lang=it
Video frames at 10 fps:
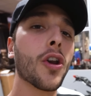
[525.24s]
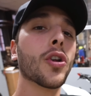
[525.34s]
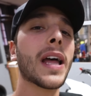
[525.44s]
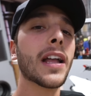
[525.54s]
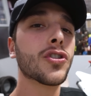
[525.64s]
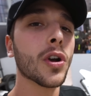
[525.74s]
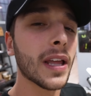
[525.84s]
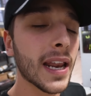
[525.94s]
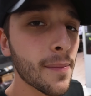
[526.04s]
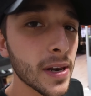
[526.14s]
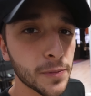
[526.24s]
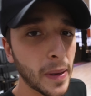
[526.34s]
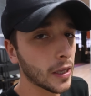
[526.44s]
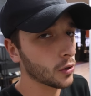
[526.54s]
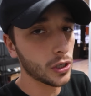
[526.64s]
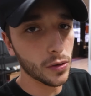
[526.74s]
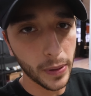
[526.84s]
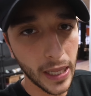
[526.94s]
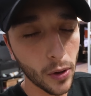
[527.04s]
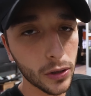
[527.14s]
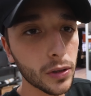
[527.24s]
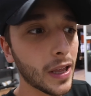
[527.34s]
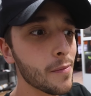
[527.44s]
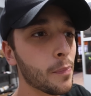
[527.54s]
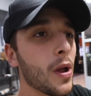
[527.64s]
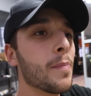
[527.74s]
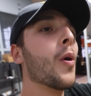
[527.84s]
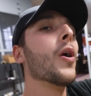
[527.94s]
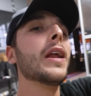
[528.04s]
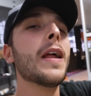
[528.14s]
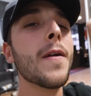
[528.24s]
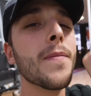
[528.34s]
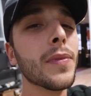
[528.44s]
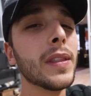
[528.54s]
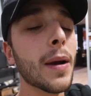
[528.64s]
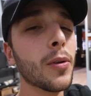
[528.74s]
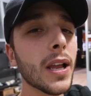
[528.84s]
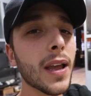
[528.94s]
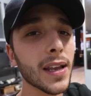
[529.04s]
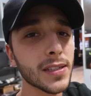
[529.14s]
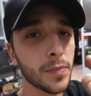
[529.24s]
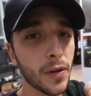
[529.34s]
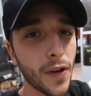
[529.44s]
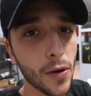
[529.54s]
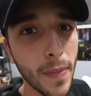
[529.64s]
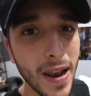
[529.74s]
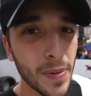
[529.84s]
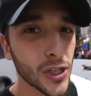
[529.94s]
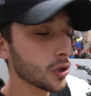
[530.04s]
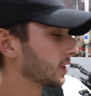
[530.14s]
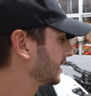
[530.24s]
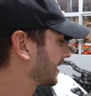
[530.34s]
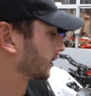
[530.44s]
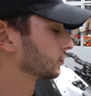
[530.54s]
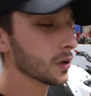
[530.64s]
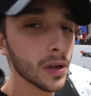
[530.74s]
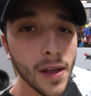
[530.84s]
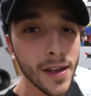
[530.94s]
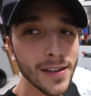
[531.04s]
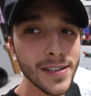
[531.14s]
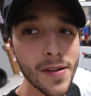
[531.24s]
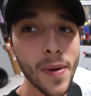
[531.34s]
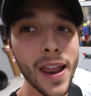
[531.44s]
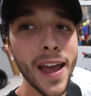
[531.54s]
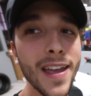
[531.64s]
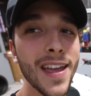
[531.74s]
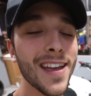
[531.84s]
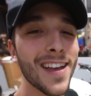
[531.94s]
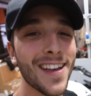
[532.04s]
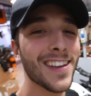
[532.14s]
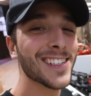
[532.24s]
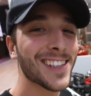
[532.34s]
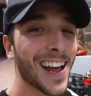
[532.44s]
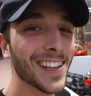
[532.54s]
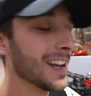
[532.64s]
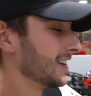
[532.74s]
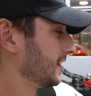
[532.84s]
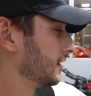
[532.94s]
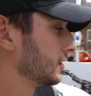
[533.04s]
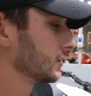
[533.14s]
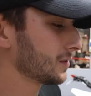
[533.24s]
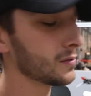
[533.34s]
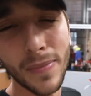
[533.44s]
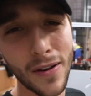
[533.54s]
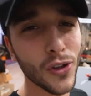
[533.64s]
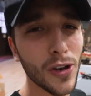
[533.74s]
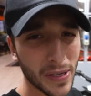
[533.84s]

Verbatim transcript: il rodaggio a telecamere spente così non perdiamo altro tempo e poi diamo del gas per fare un bel episodio dedicato insieme a lei in strada. Con un bel video di